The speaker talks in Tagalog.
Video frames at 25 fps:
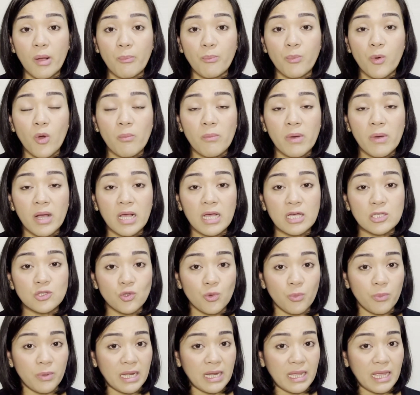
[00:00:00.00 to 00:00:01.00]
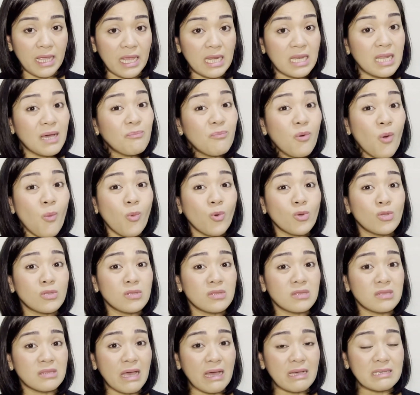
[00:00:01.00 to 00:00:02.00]
pong mag-atubili na
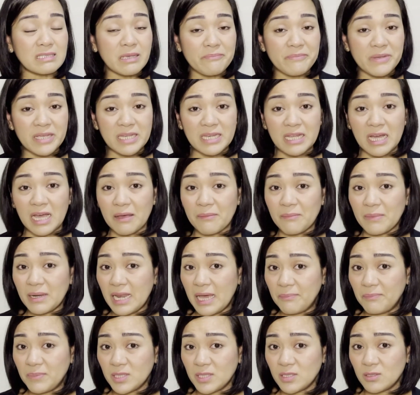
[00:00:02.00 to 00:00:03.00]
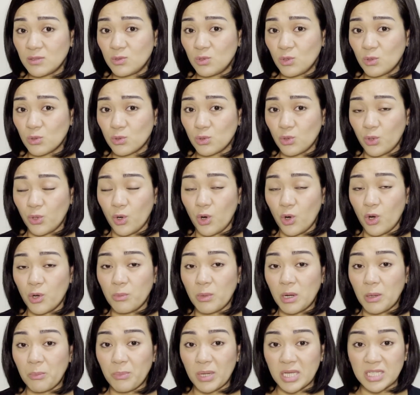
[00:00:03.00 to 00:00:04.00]
pumunta sa pinakamalapit na doktor or
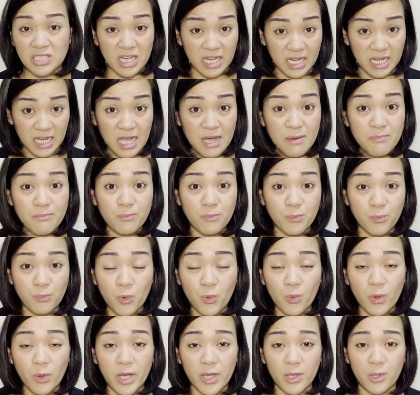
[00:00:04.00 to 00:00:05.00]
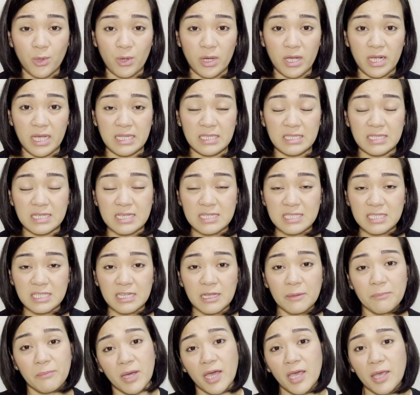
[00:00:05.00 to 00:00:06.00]
magpa-check up po kayo agad kasi
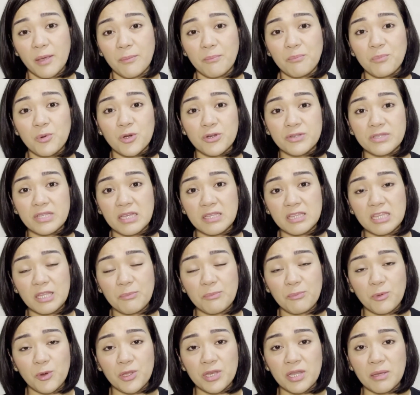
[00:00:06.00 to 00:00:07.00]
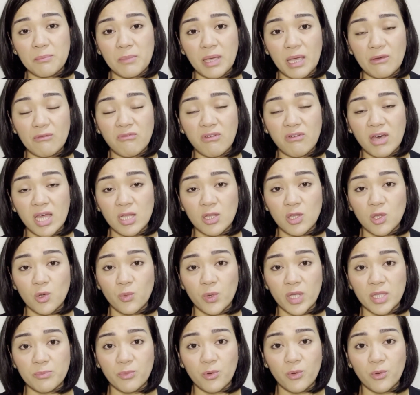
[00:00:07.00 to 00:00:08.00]
napaka-importante po na
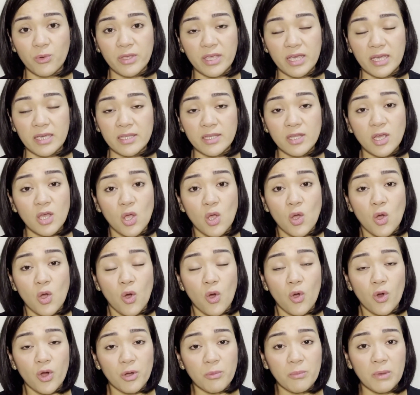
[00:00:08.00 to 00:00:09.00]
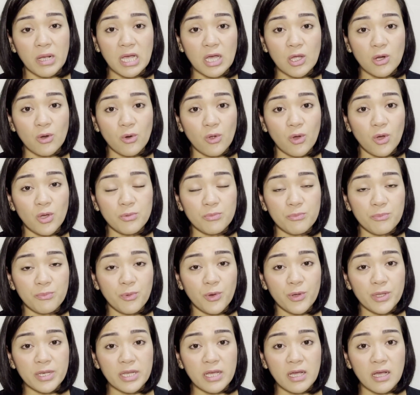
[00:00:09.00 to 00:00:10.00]
ma-evaluate po yan or magkaroon
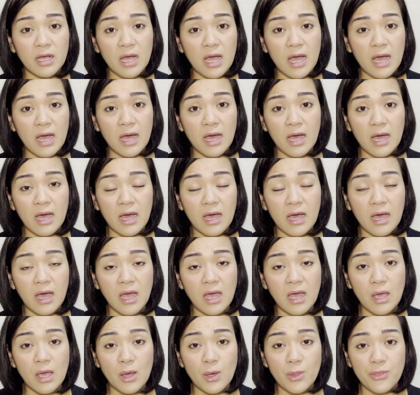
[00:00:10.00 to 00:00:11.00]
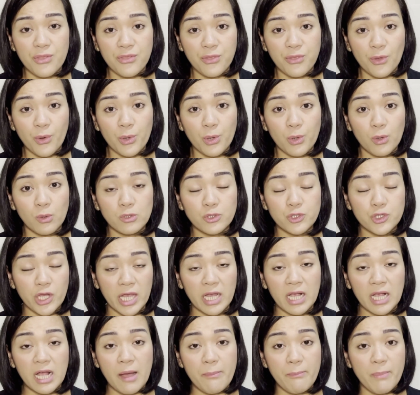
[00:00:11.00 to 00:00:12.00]
po ng uh, thorough
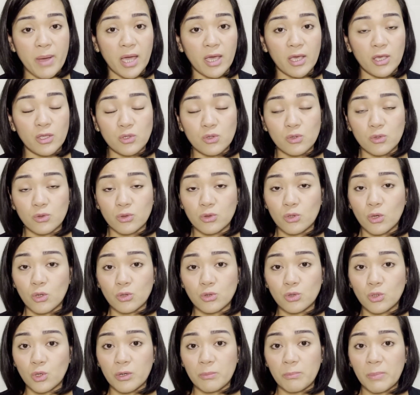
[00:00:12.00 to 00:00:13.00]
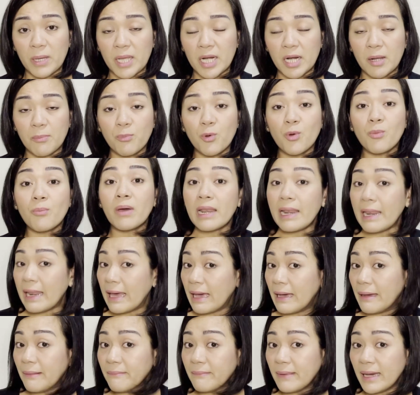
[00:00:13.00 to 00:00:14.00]
check-up ang inyong doktor para po
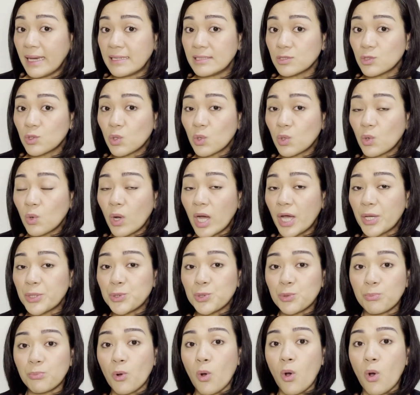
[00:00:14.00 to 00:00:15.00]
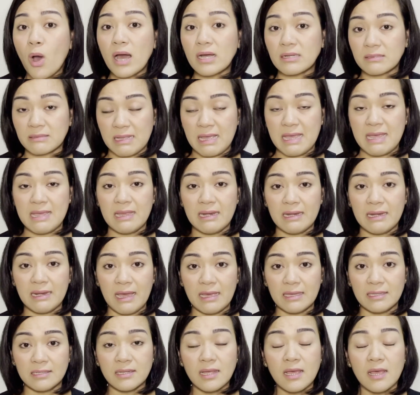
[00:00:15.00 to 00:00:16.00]
malaman kung ano po ang
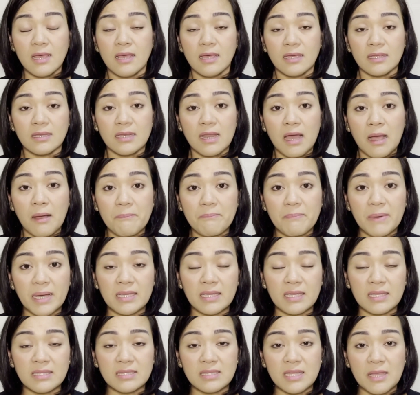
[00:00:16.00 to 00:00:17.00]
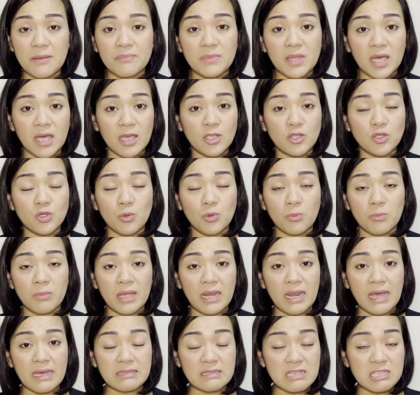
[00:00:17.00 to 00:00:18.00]
dahilan ng pag-itim ng inyong
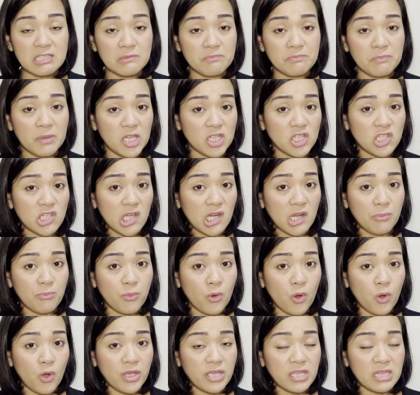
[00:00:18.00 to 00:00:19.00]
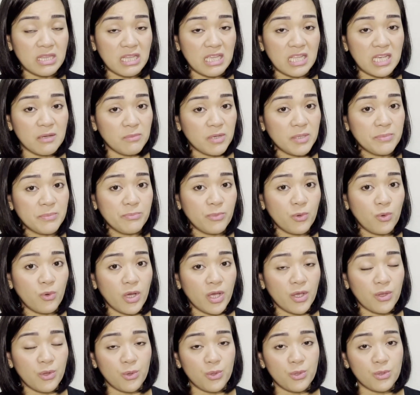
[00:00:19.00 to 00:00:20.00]
balat. Especially po, hindi naman po
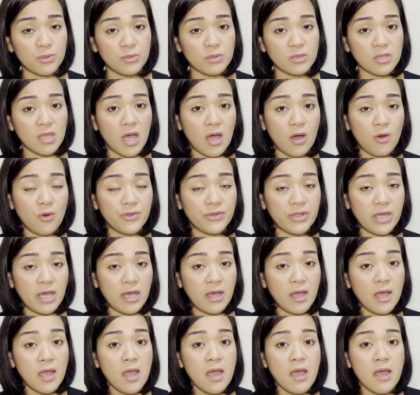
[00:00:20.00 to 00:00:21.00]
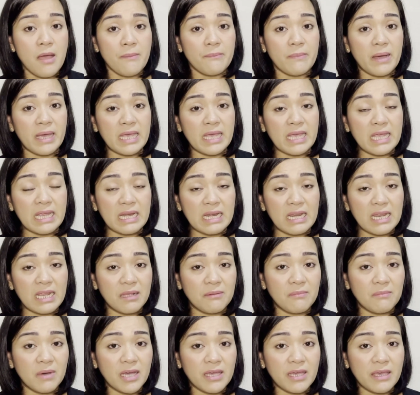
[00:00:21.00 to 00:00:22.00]
kayo yung tao na
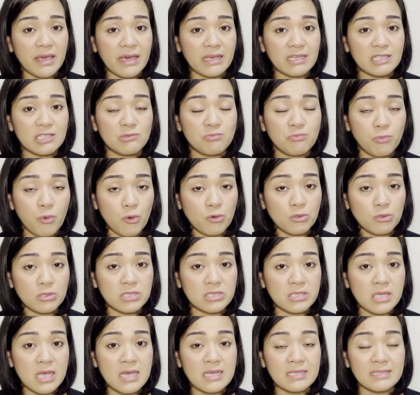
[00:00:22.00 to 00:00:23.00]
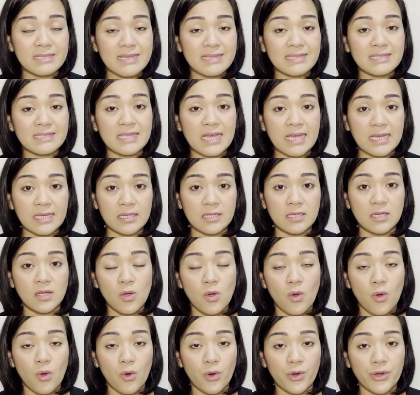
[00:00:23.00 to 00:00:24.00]
mahilig mag-expose sa sun
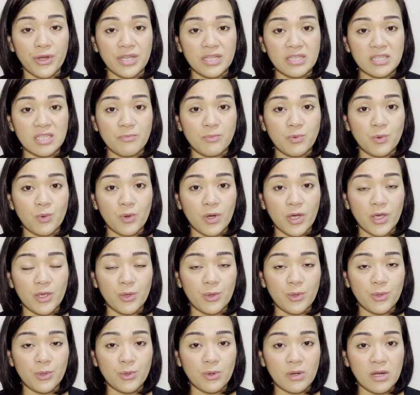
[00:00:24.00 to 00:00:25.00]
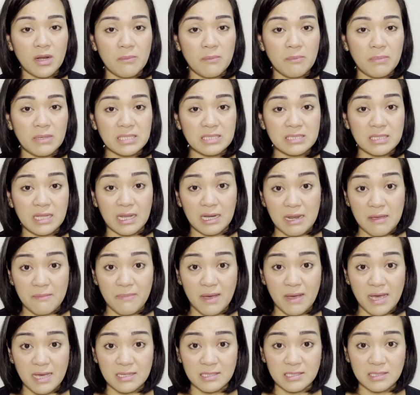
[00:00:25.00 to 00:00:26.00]
or hindi po kayo yung labas ng
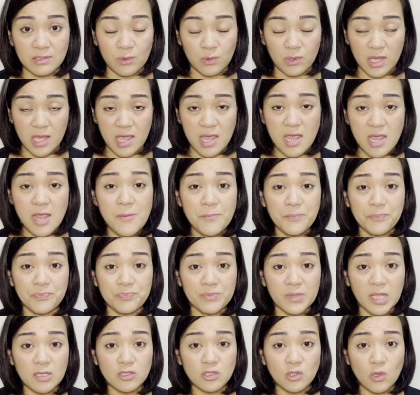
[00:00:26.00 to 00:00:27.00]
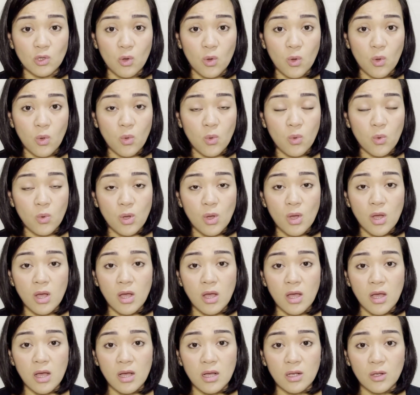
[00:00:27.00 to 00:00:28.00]
labas, okay? So,
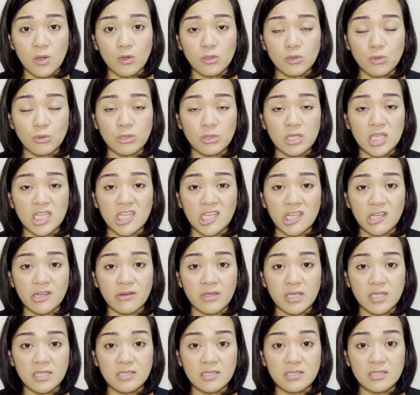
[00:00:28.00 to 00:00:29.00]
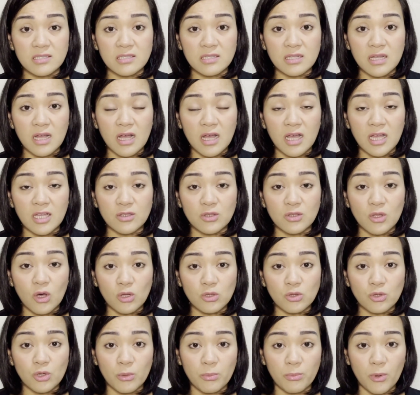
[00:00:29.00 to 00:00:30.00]
go to the nearest uh,
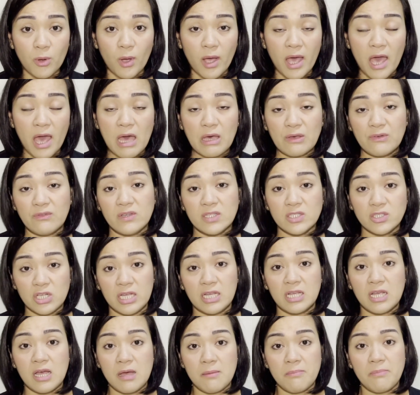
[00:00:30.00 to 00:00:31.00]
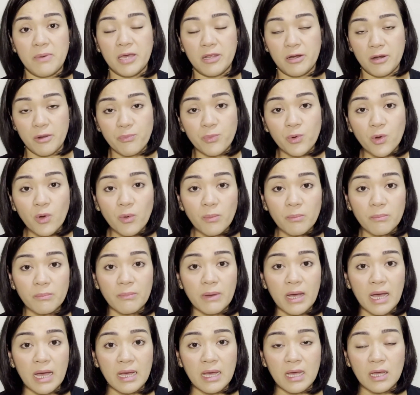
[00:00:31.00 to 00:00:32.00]
doctor po, have a check checkup para po
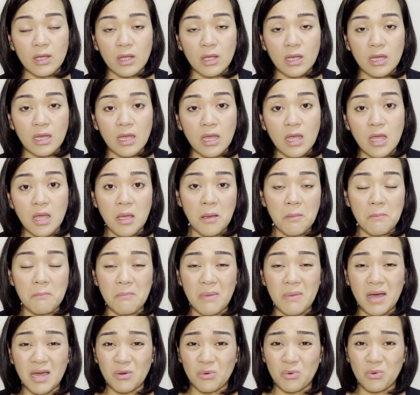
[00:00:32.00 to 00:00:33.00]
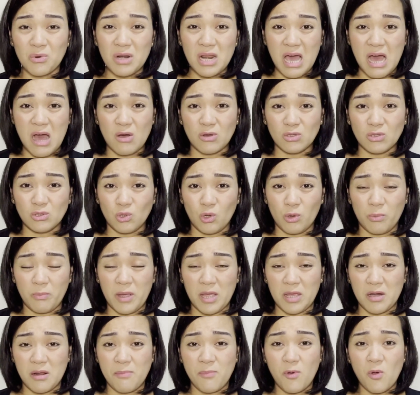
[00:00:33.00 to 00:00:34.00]
ma ma-rule out o
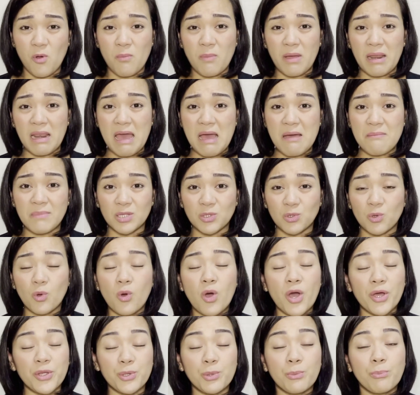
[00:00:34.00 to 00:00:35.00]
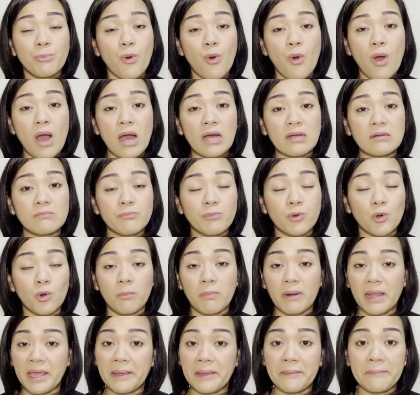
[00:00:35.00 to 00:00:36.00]
para po malaman kung ano po ang
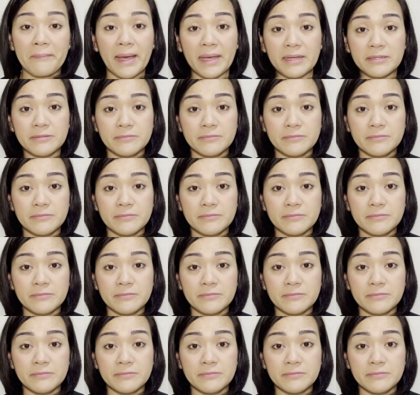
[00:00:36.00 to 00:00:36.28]
problema.